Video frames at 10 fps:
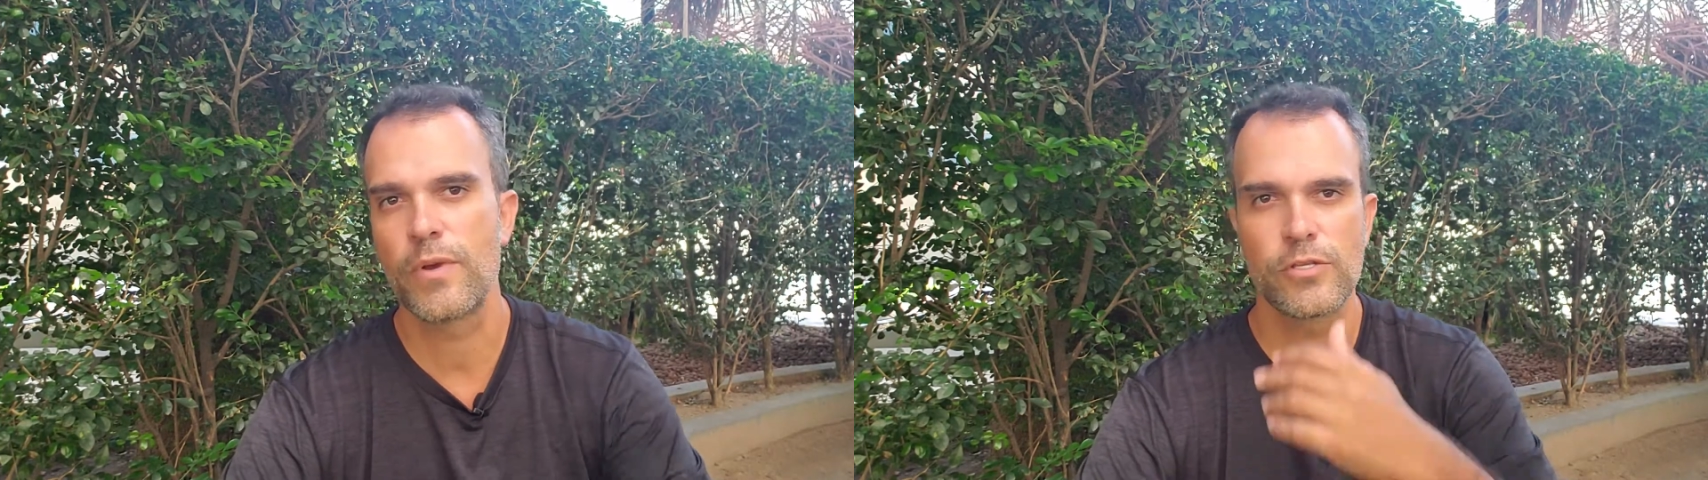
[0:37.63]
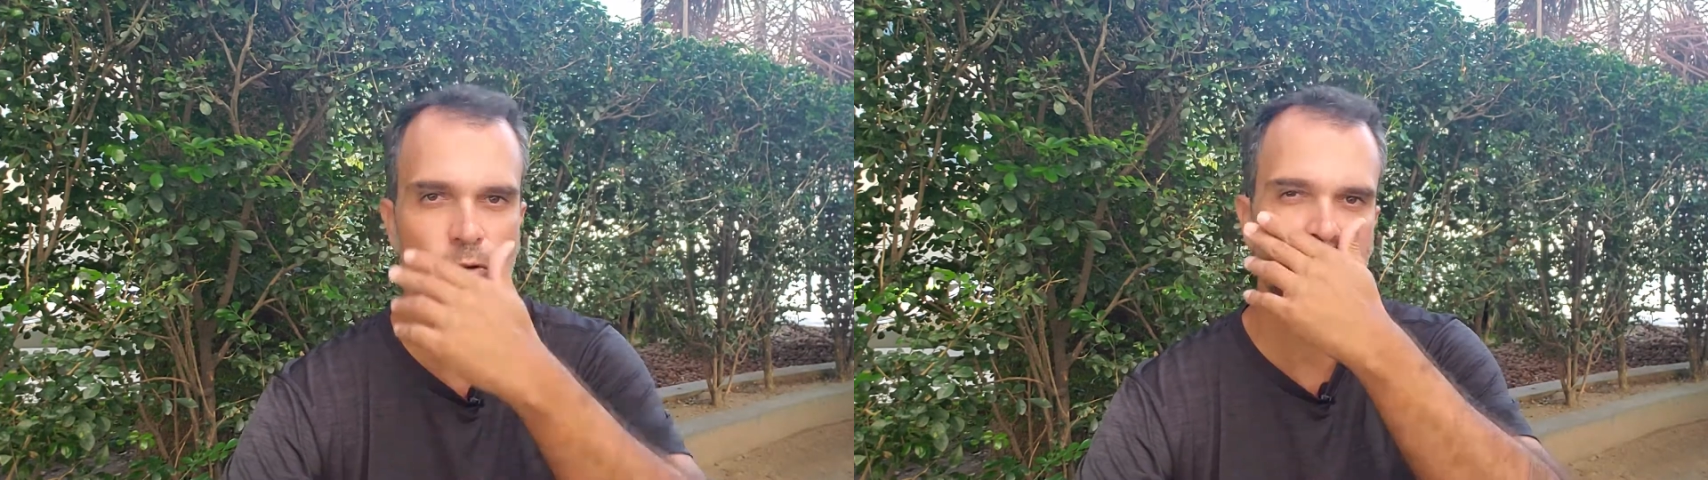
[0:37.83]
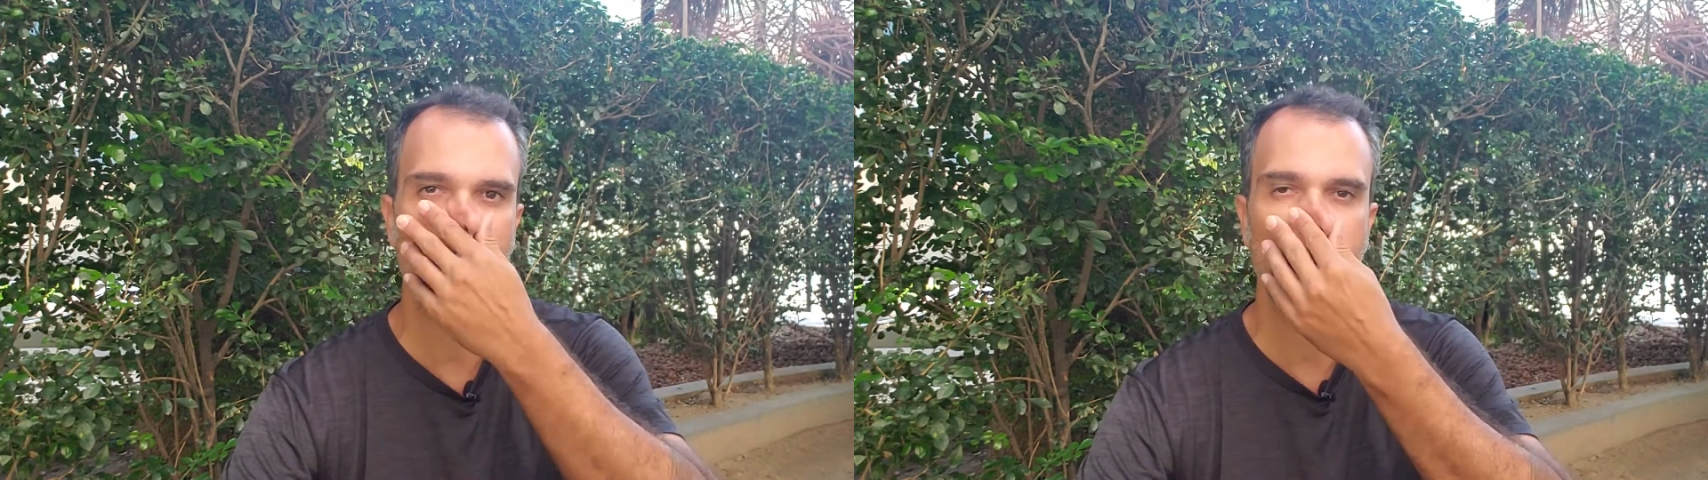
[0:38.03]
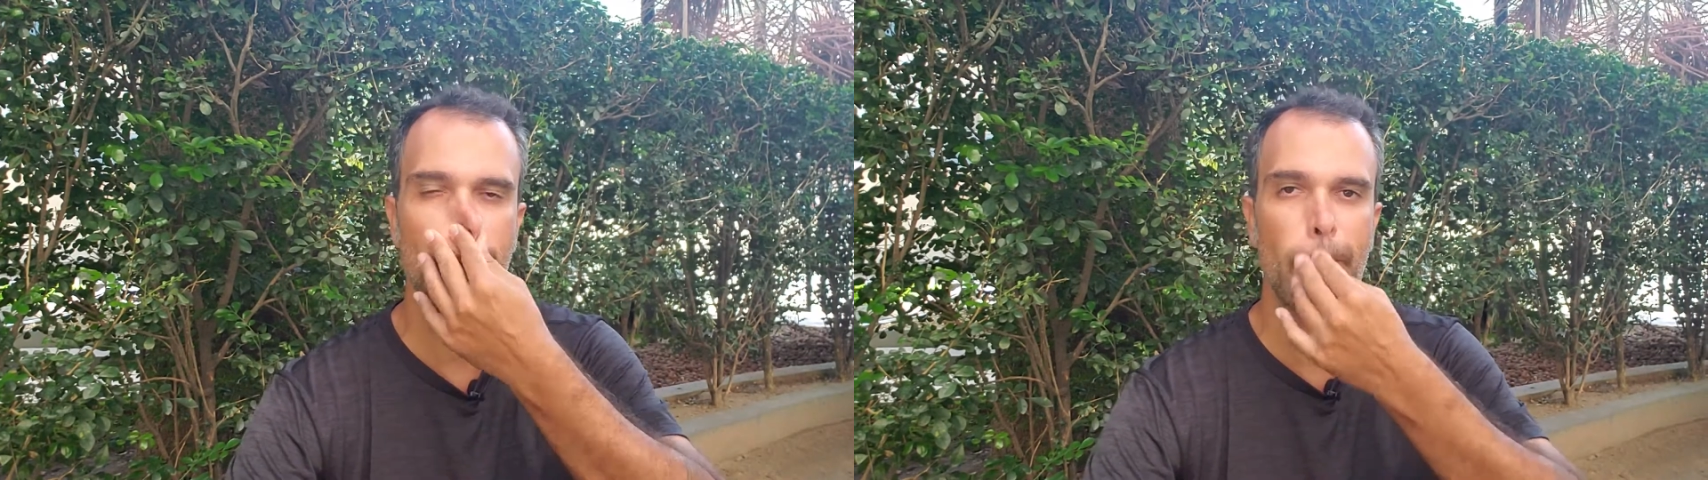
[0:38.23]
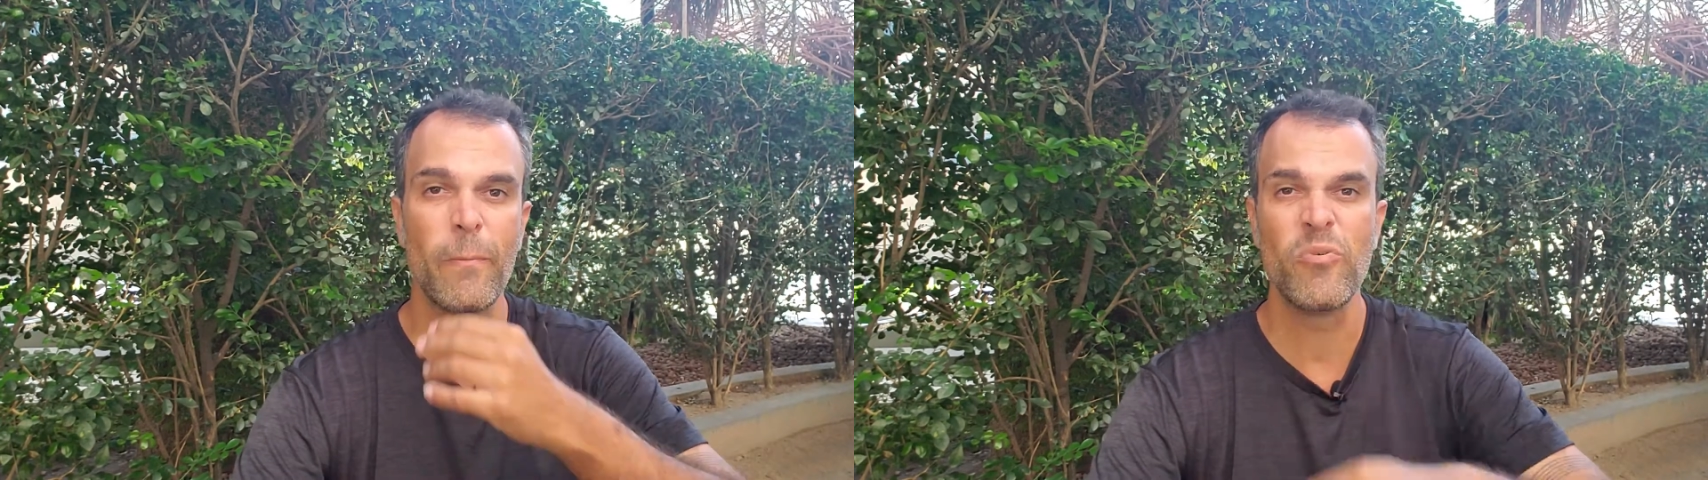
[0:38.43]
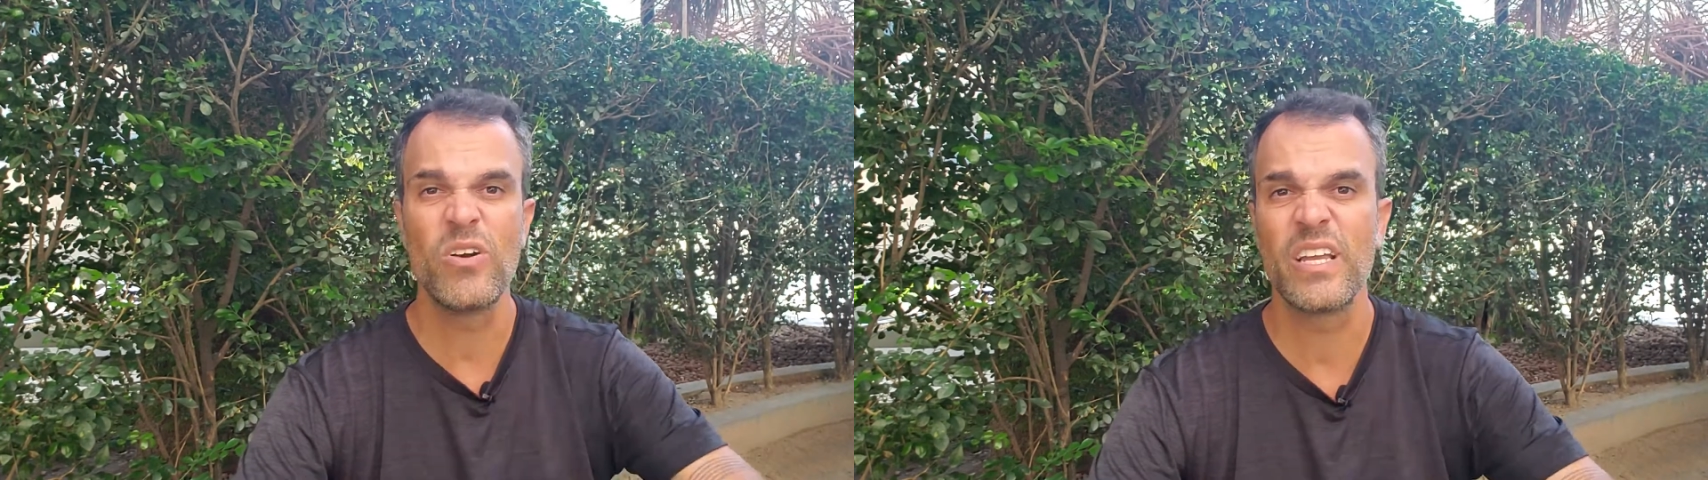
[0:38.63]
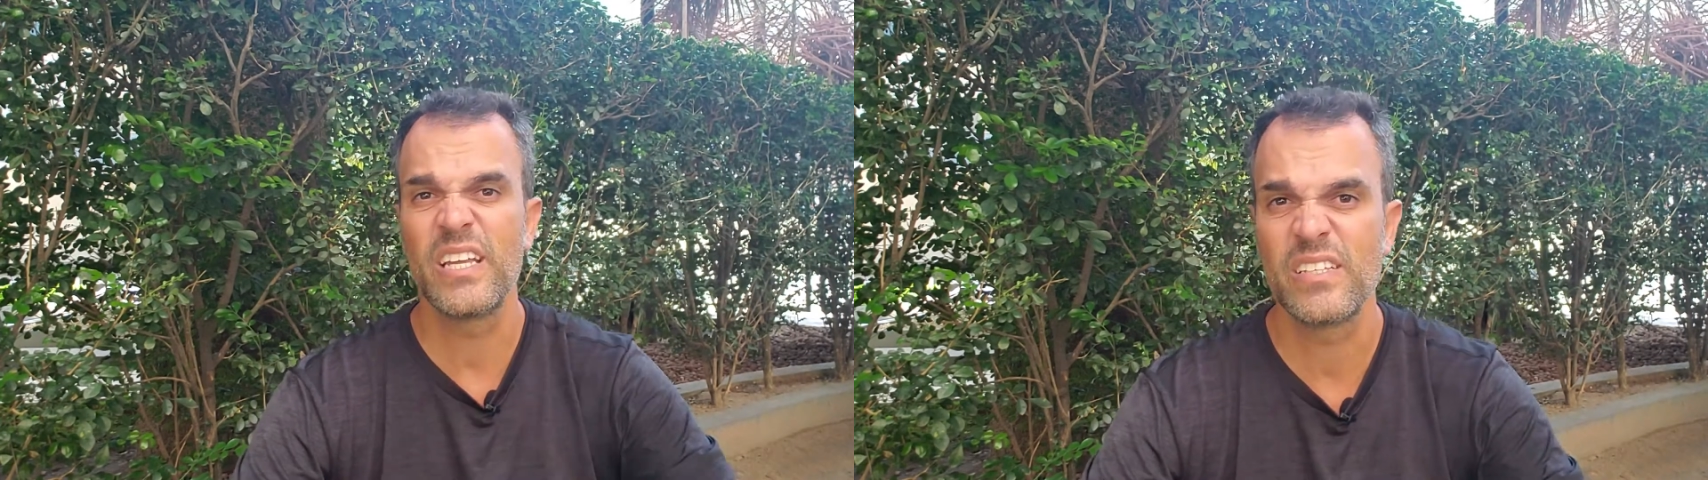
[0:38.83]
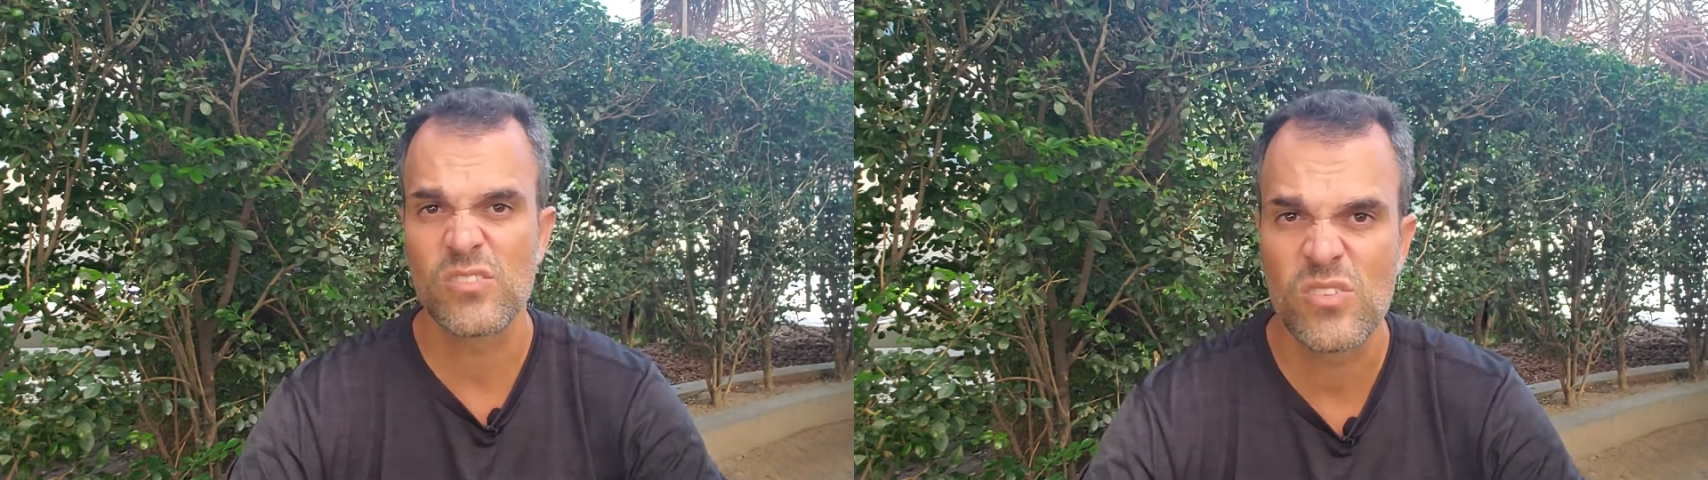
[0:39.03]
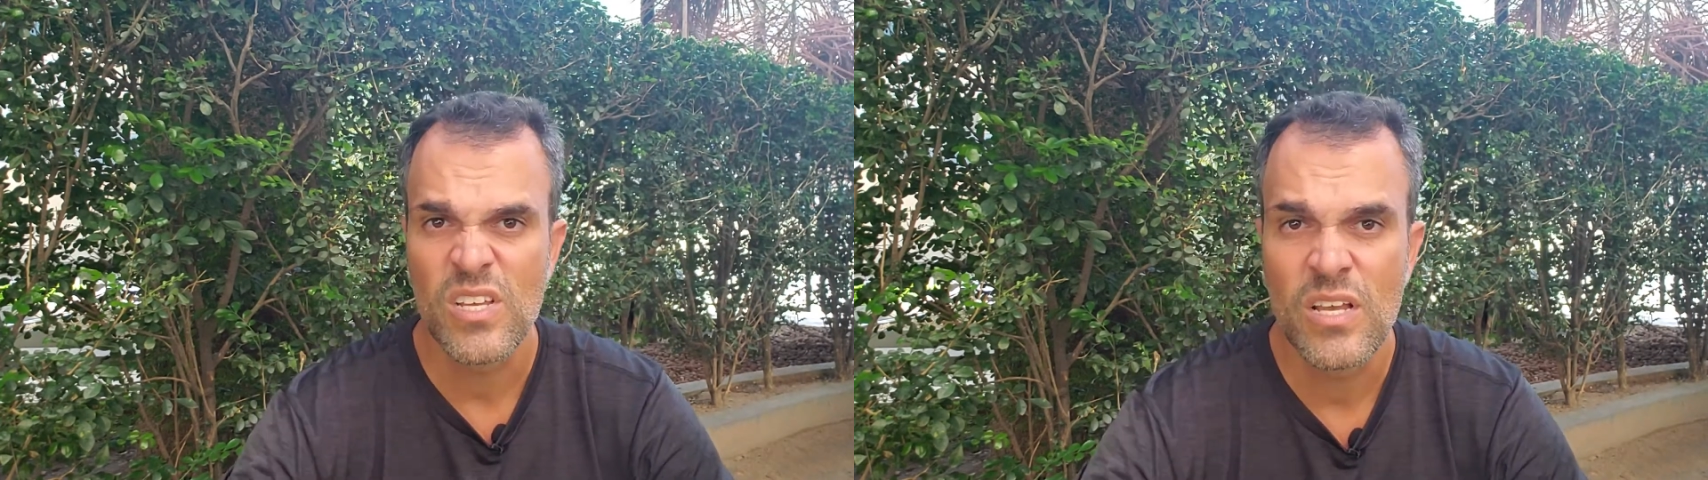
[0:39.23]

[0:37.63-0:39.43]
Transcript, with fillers: a gente gostaria. Por que isso?